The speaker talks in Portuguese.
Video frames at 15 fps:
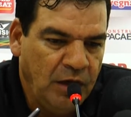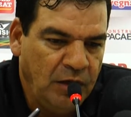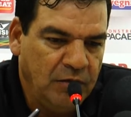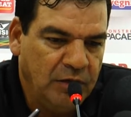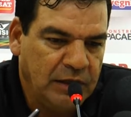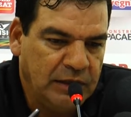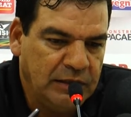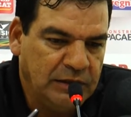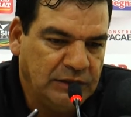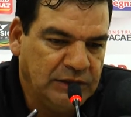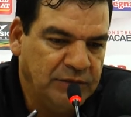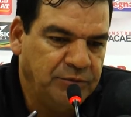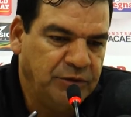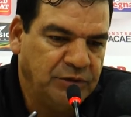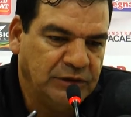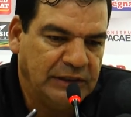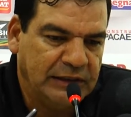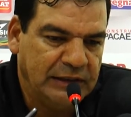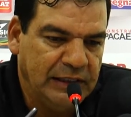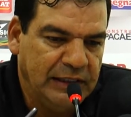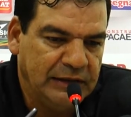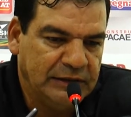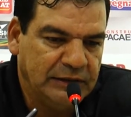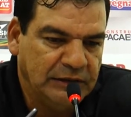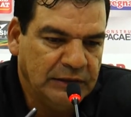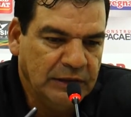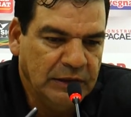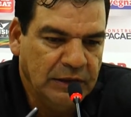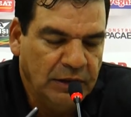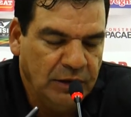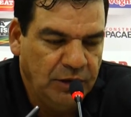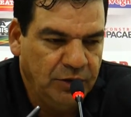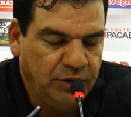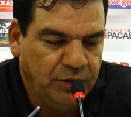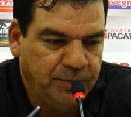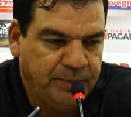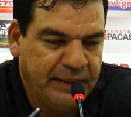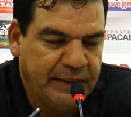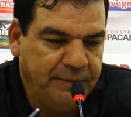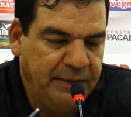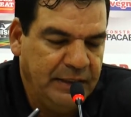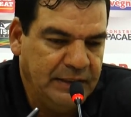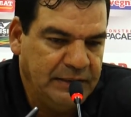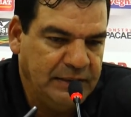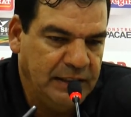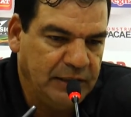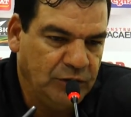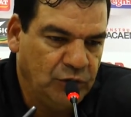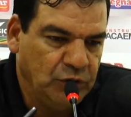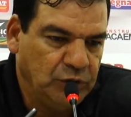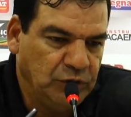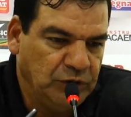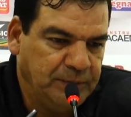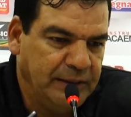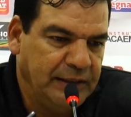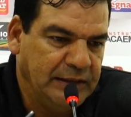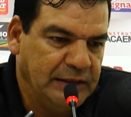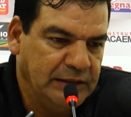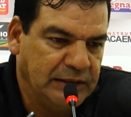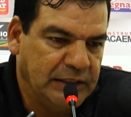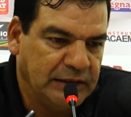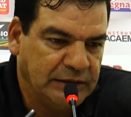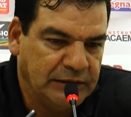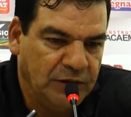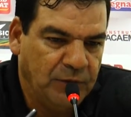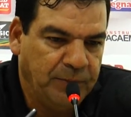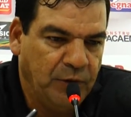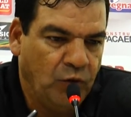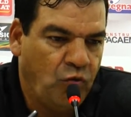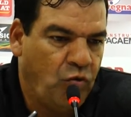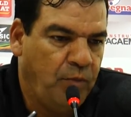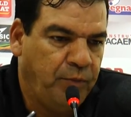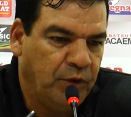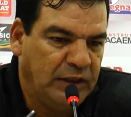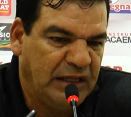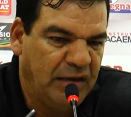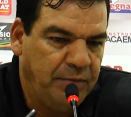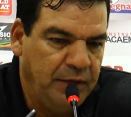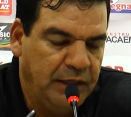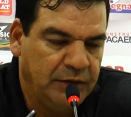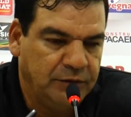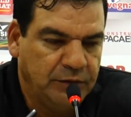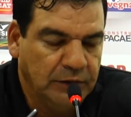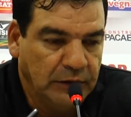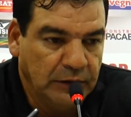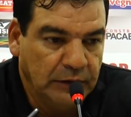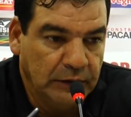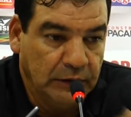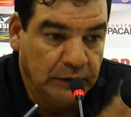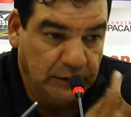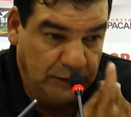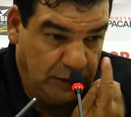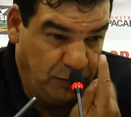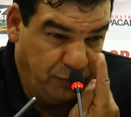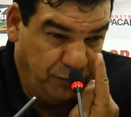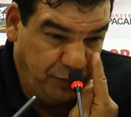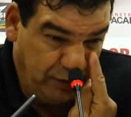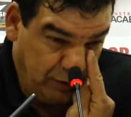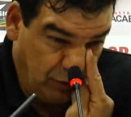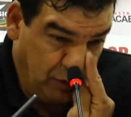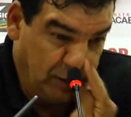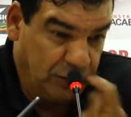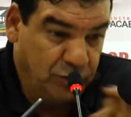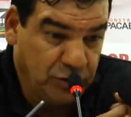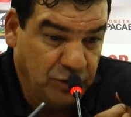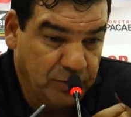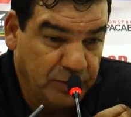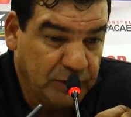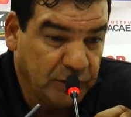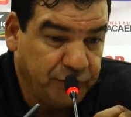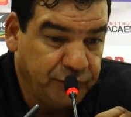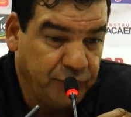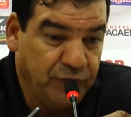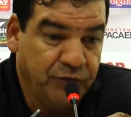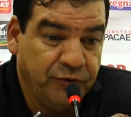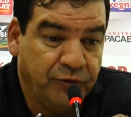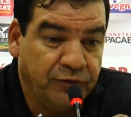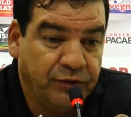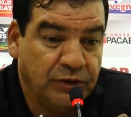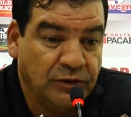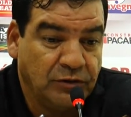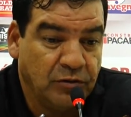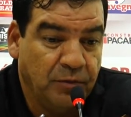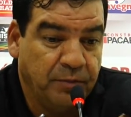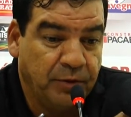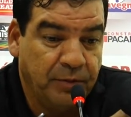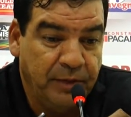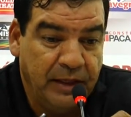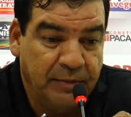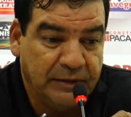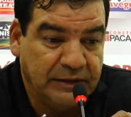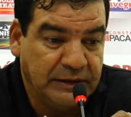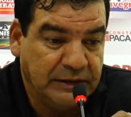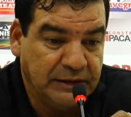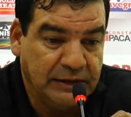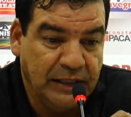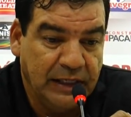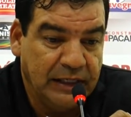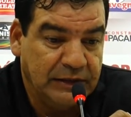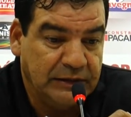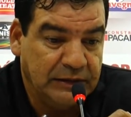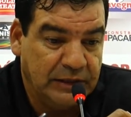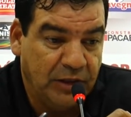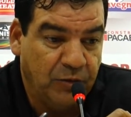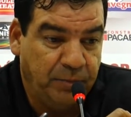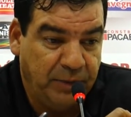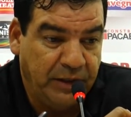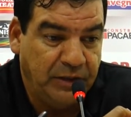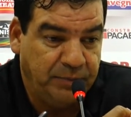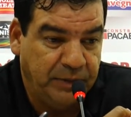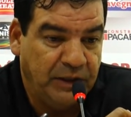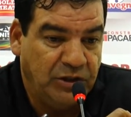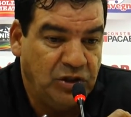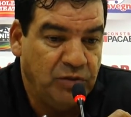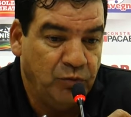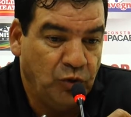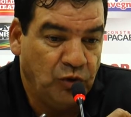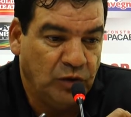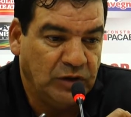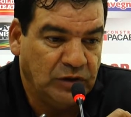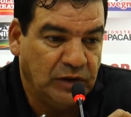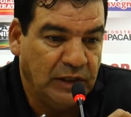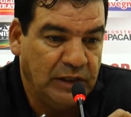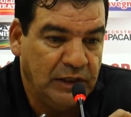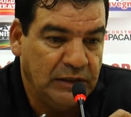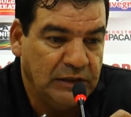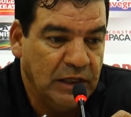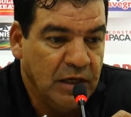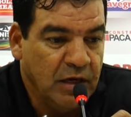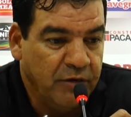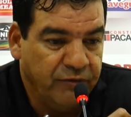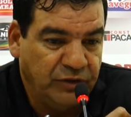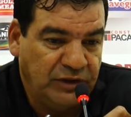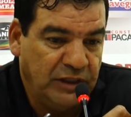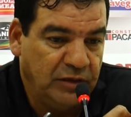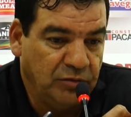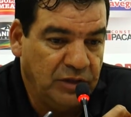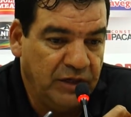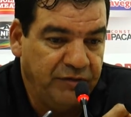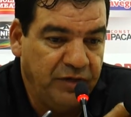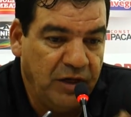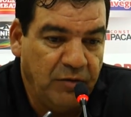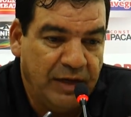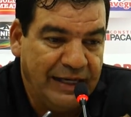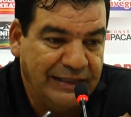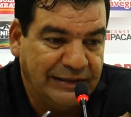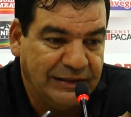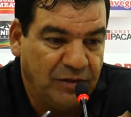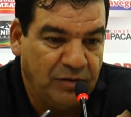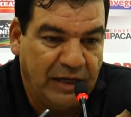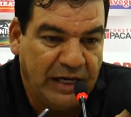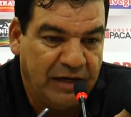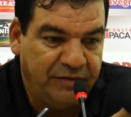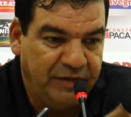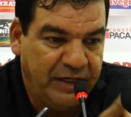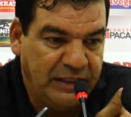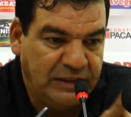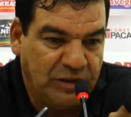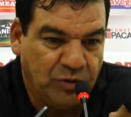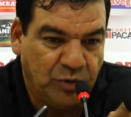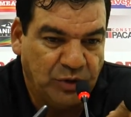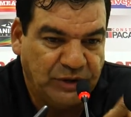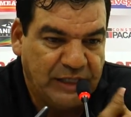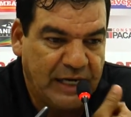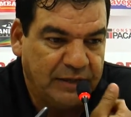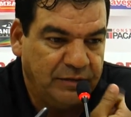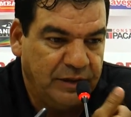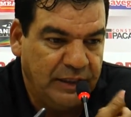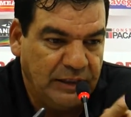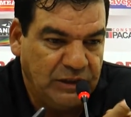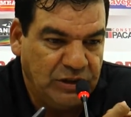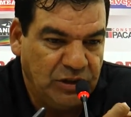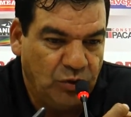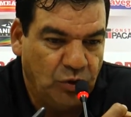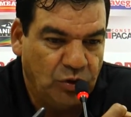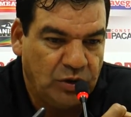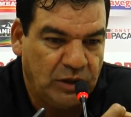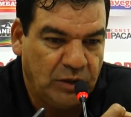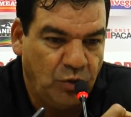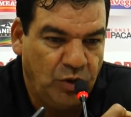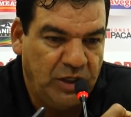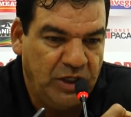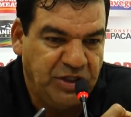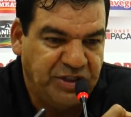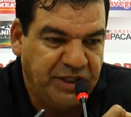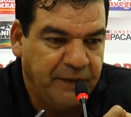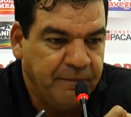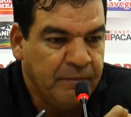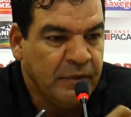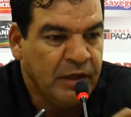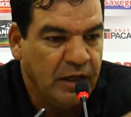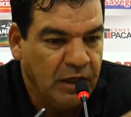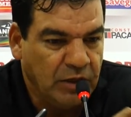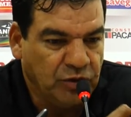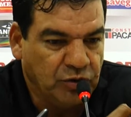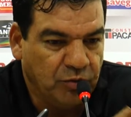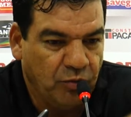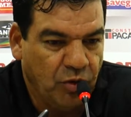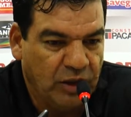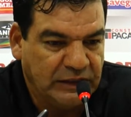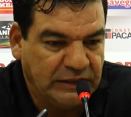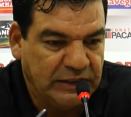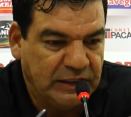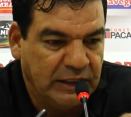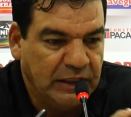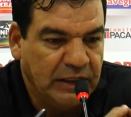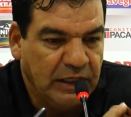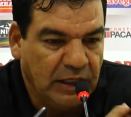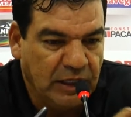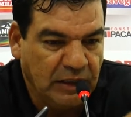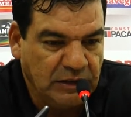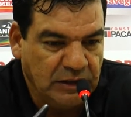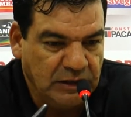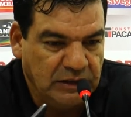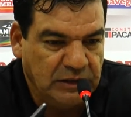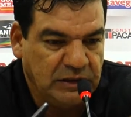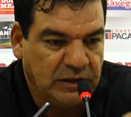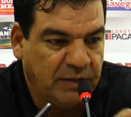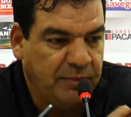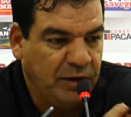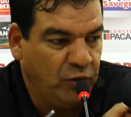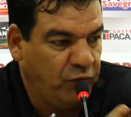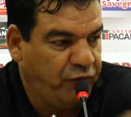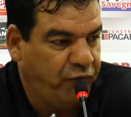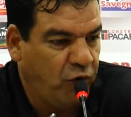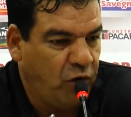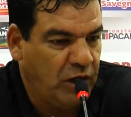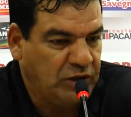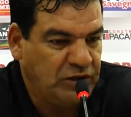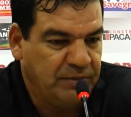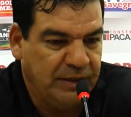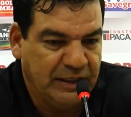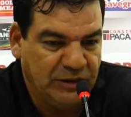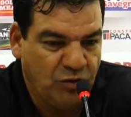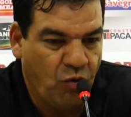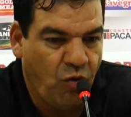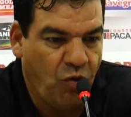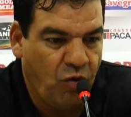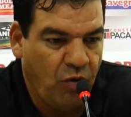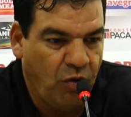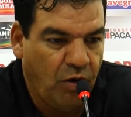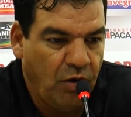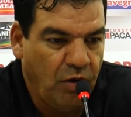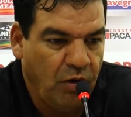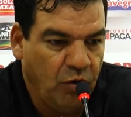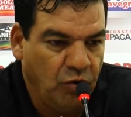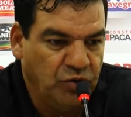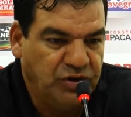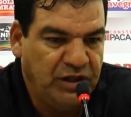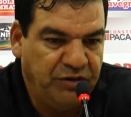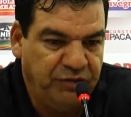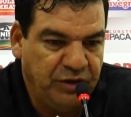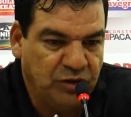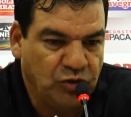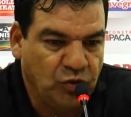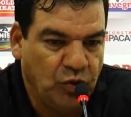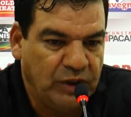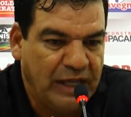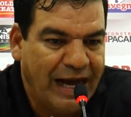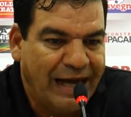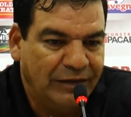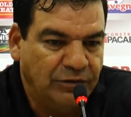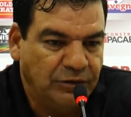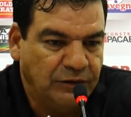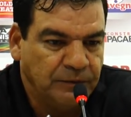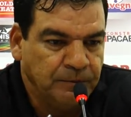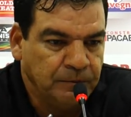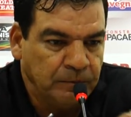Eu agradeci muito aos atletas, eu parabenizei a todos pela dedicação, pelo comportamento você não vê jogadores do Botafogo envolvidos com problemas na cidade, que eu pedi muito isso a eles. Você não teve nenhuma lesão grave, nem de cruzado, nem de outra origem. Isso mostra que a gente trabalhou forte, mas com os devidos cuidados.